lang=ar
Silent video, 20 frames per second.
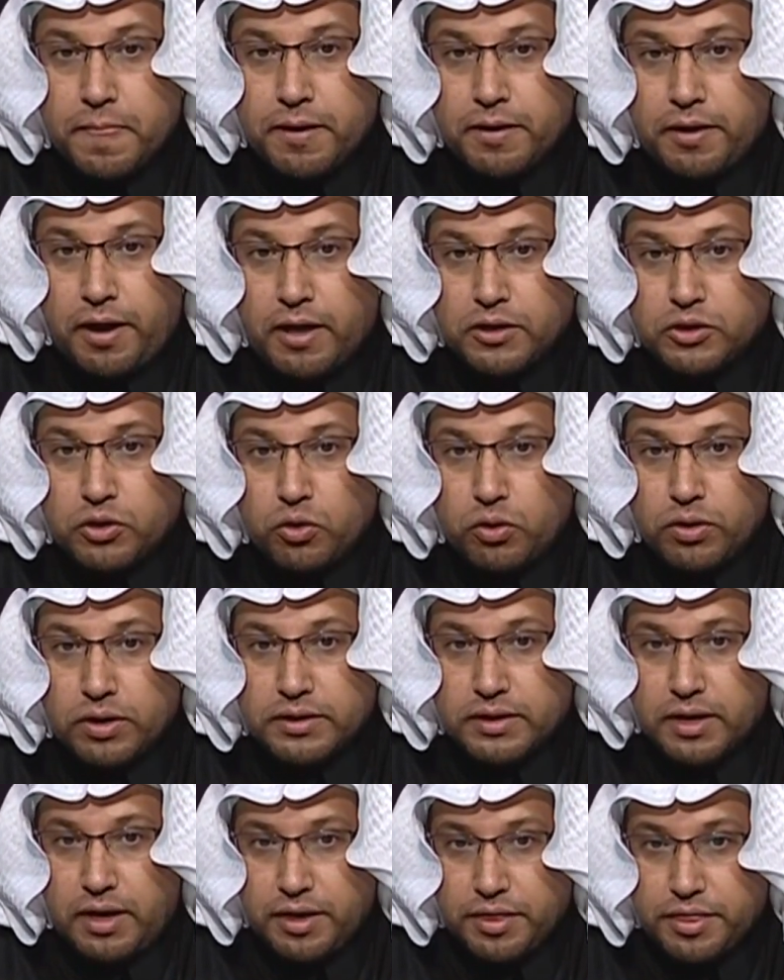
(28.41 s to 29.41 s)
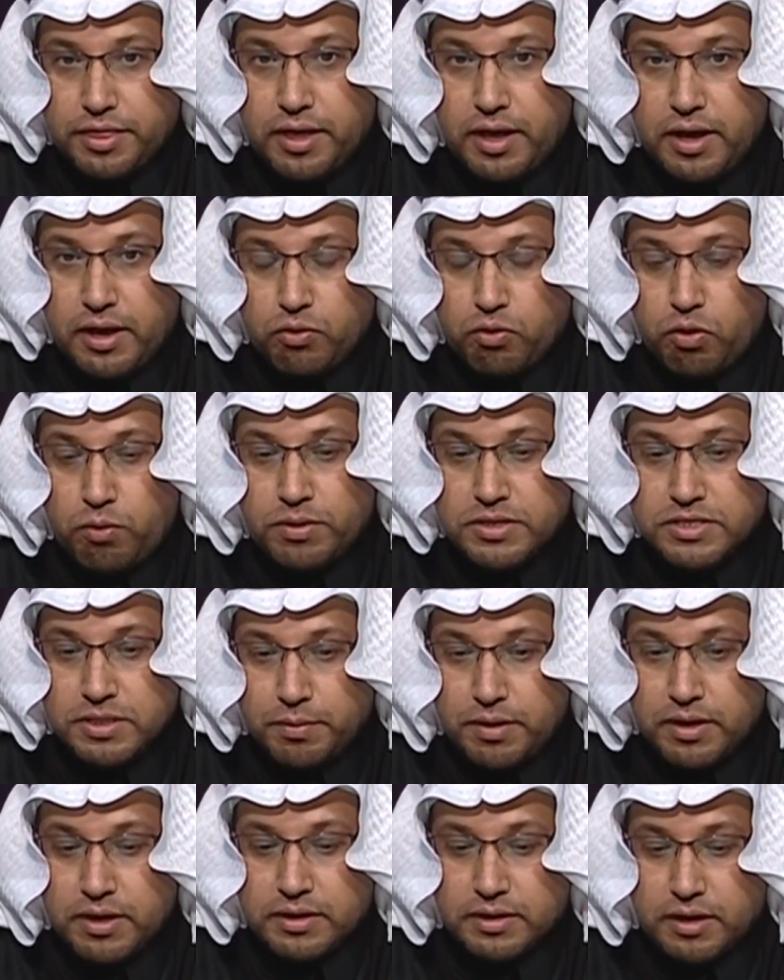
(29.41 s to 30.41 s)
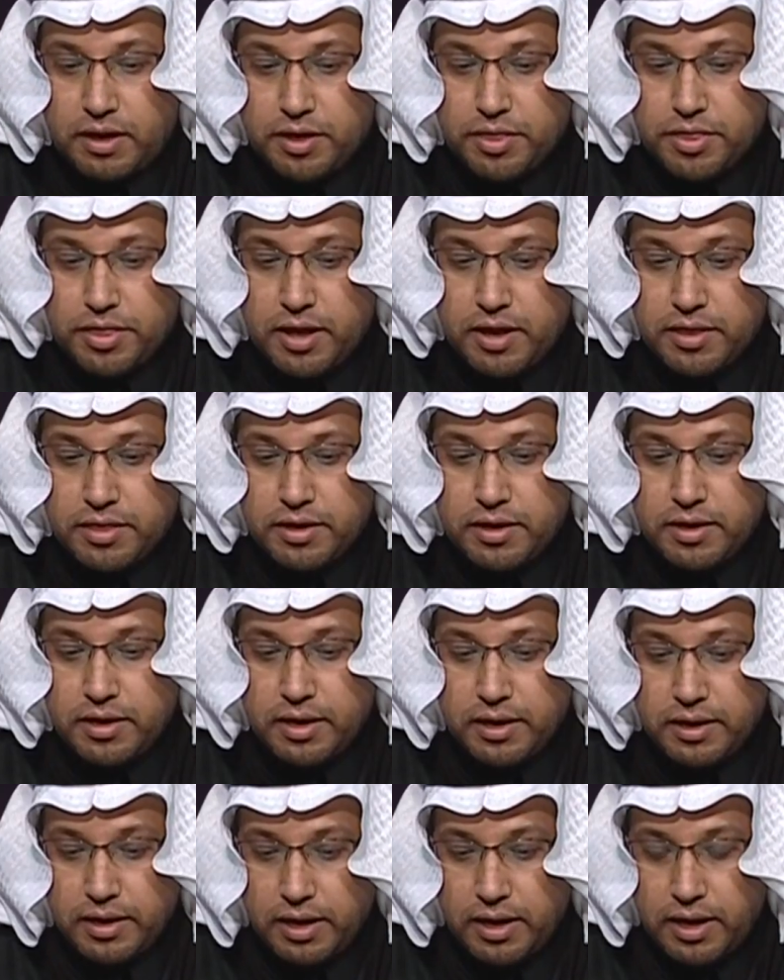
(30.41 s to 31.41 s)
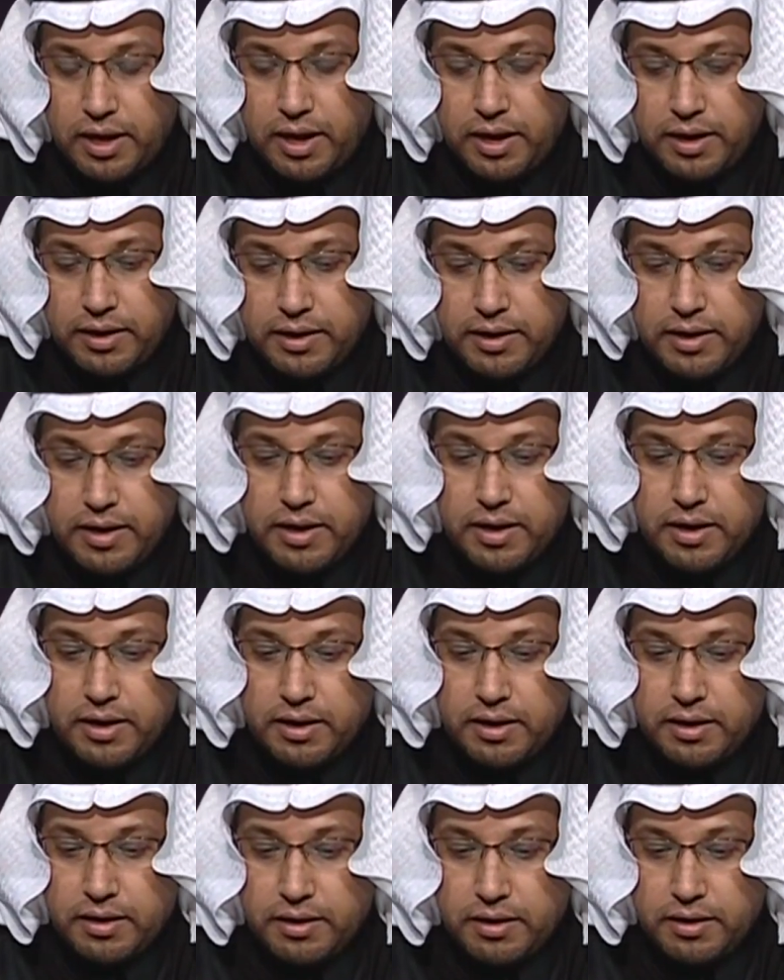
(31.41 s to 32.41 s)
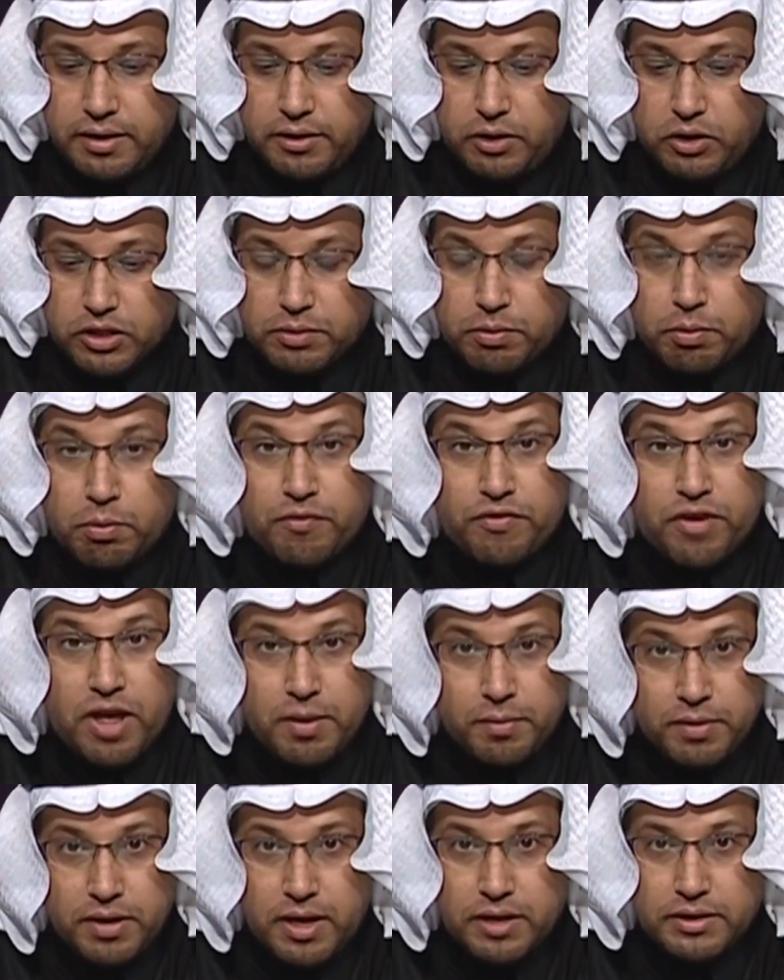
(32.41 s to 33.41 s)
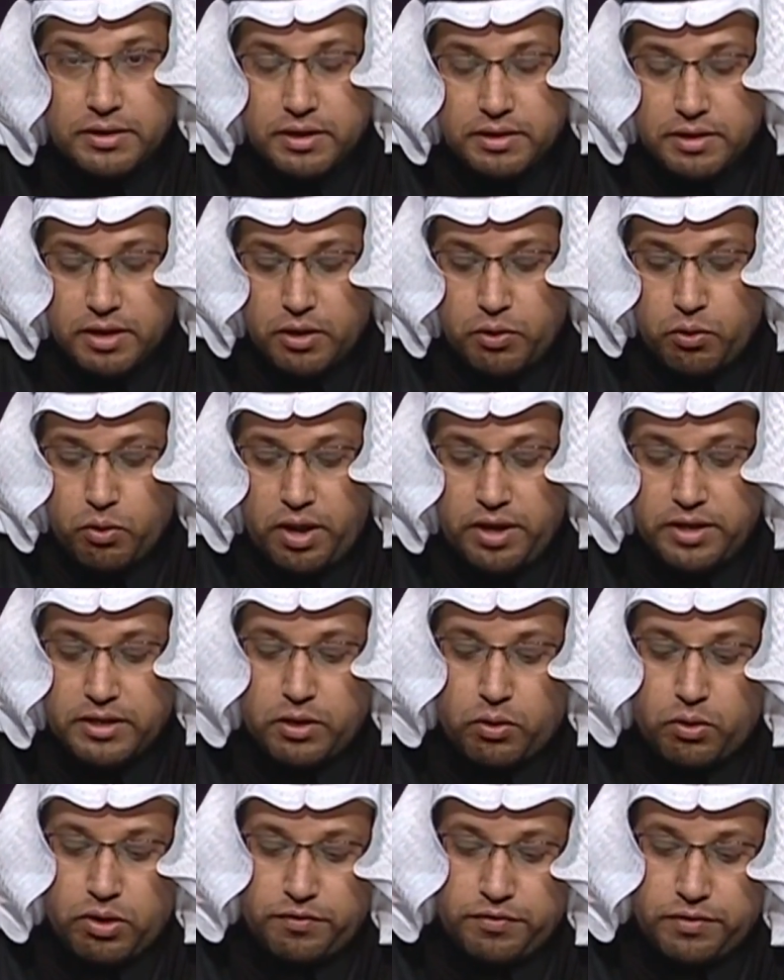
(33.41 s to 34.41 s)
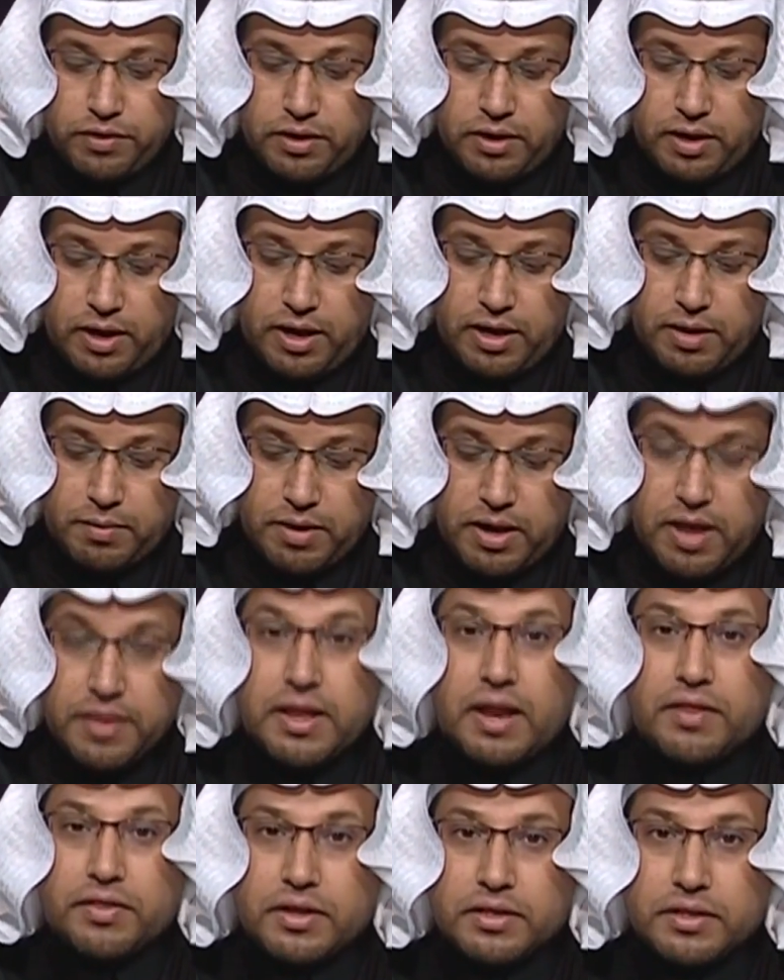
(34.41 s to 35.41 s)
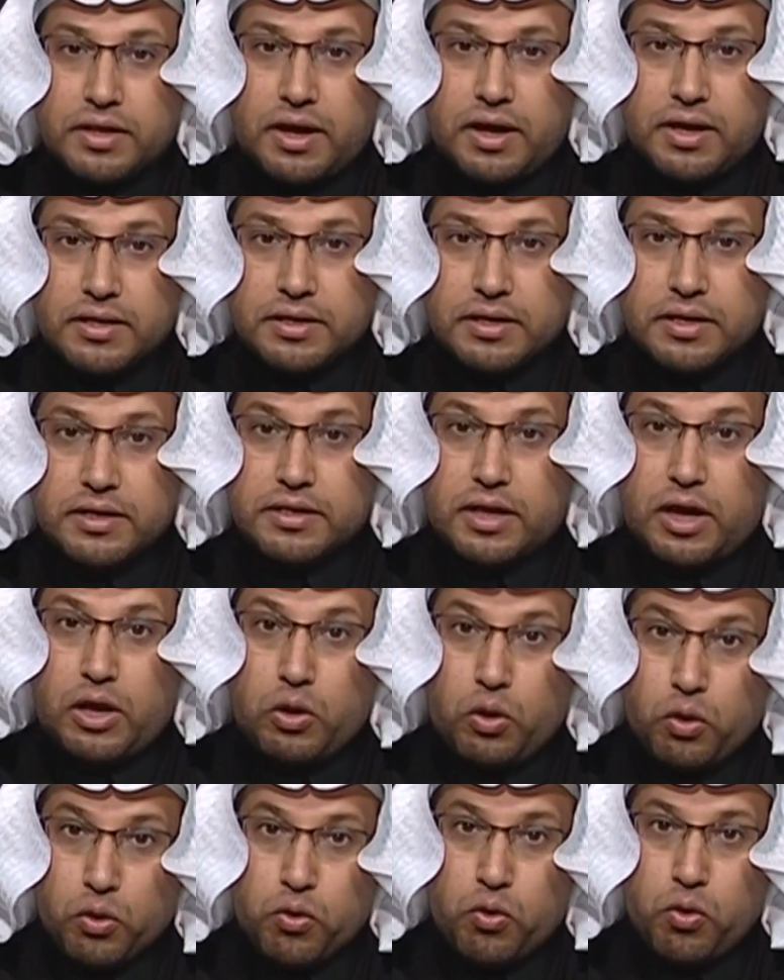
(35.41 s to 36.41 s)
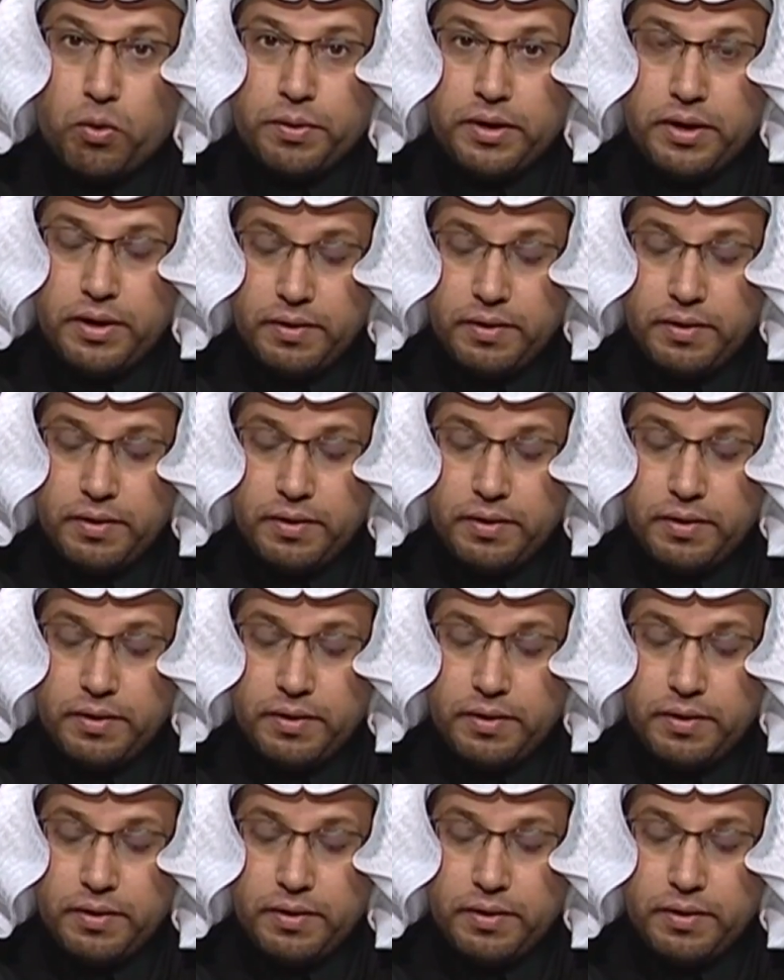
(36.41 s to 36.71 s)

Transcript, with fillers: رأت أن القطاع الثالث وما يسمى القطاع الثالث اللي إلى الآن آه، يعتبر مفاهيم الحديثة لأنه أي دولة في العالم لها ثلاث قطاعات القطاع الحكومي